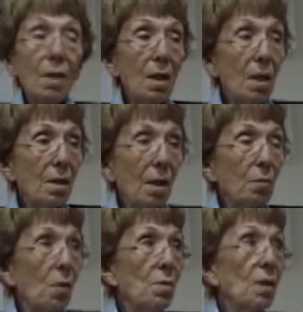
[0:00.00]
Derler ya
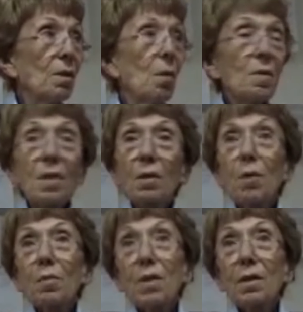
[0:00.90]
atmam, atamam,
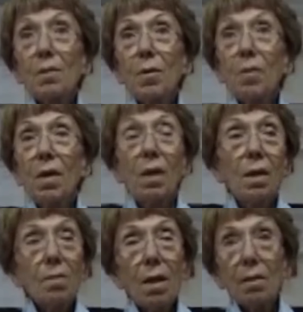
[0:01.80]
satmam, satamam.
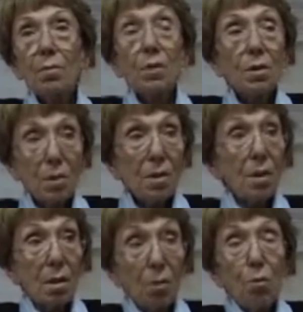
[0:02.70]
Evet. Evladımdır.
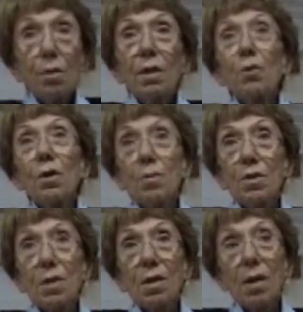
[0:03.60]
İşte ülkede öyle
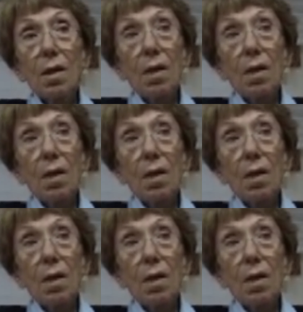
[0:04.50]
bir şey.